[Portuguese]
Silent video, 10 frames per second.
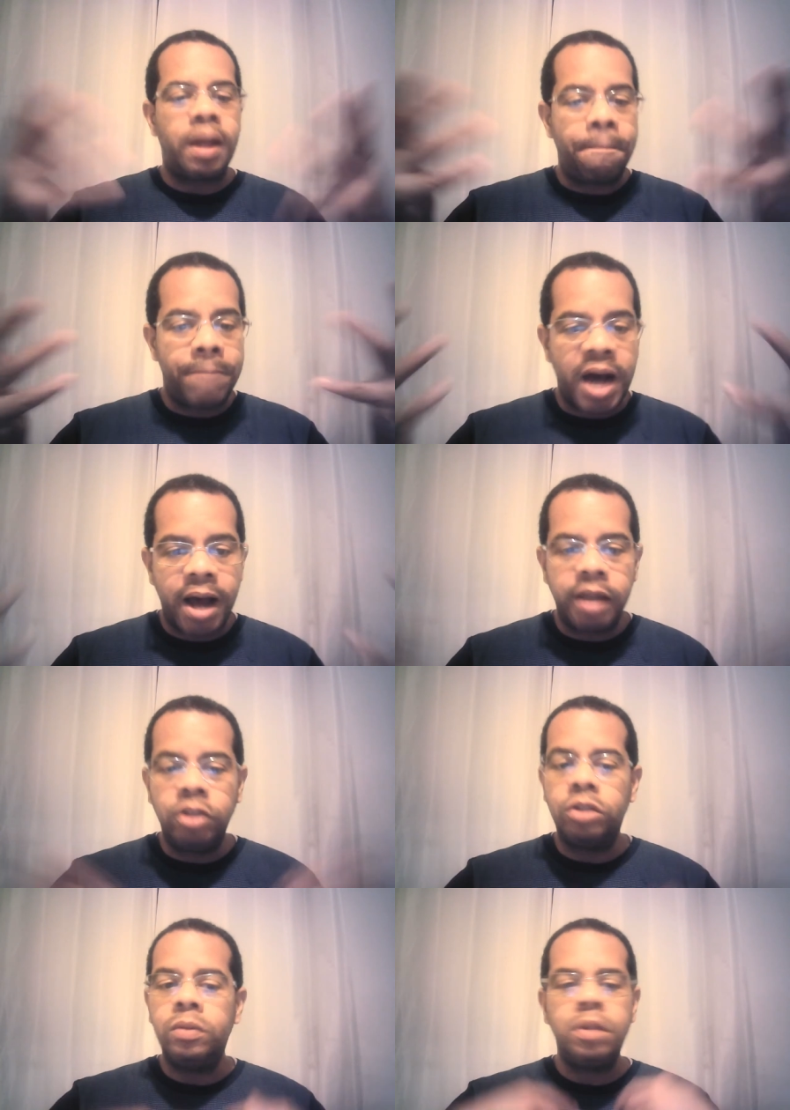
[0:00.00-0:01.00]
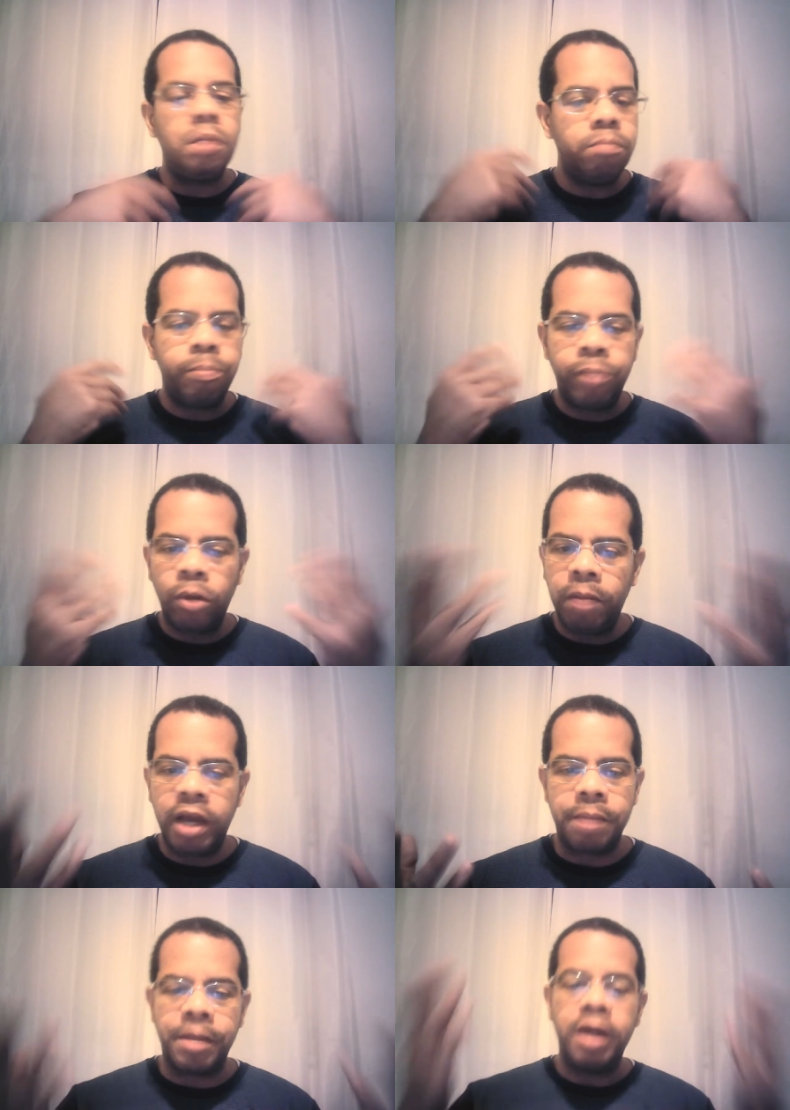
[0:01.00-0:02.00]
a paz, não tem
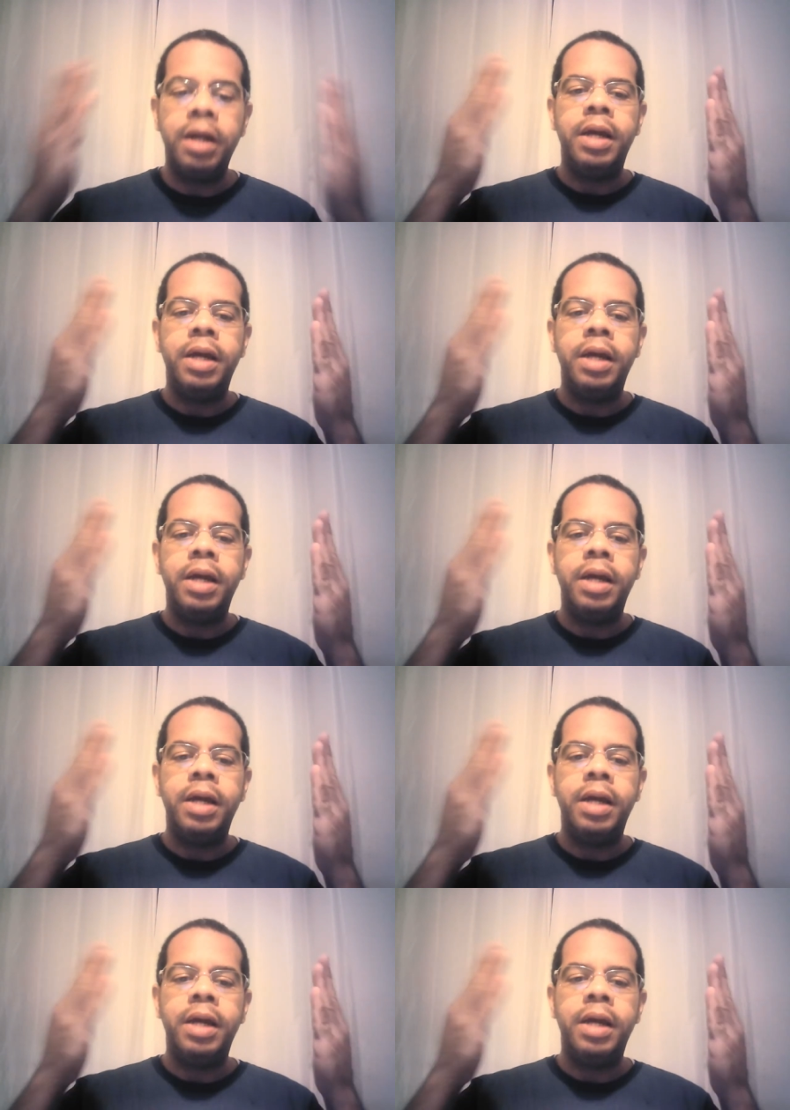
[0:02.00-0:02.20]
problema.